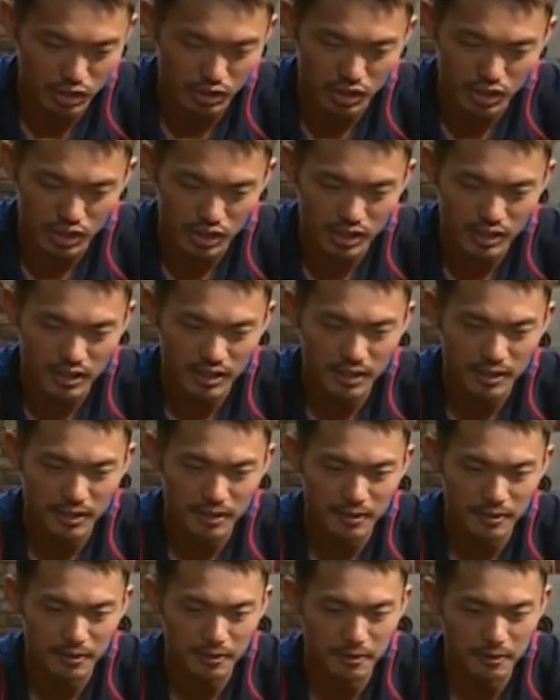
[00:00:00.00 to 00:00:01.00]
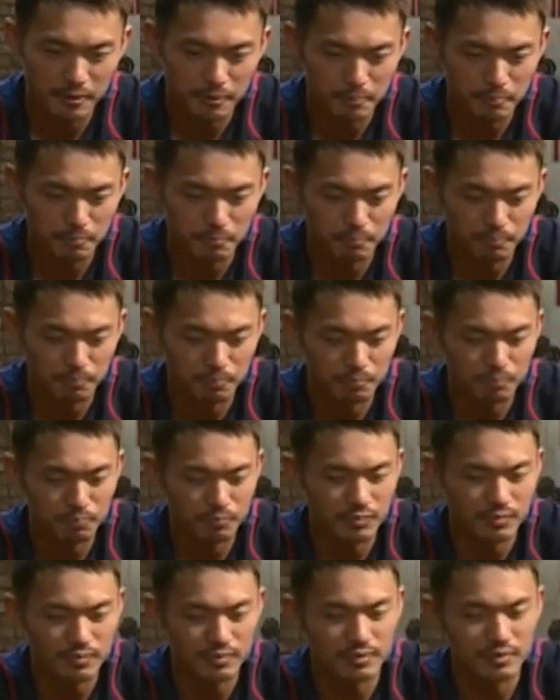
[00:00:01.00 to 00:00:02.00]
然后就这许个
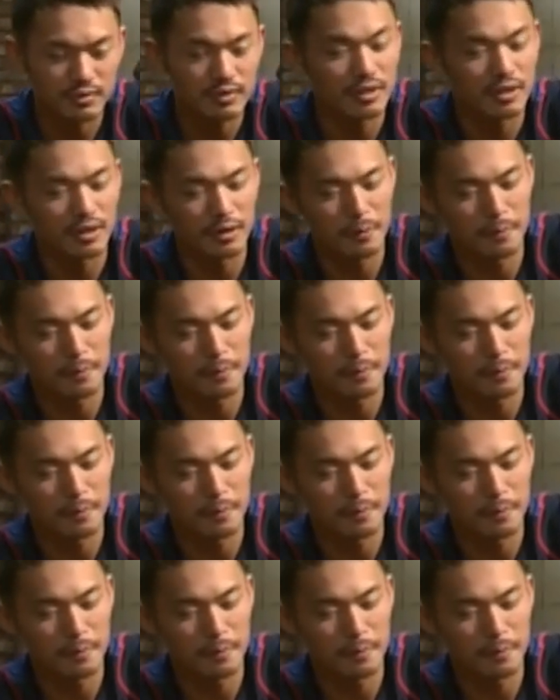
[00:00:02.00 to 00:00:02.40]
愿吧，这也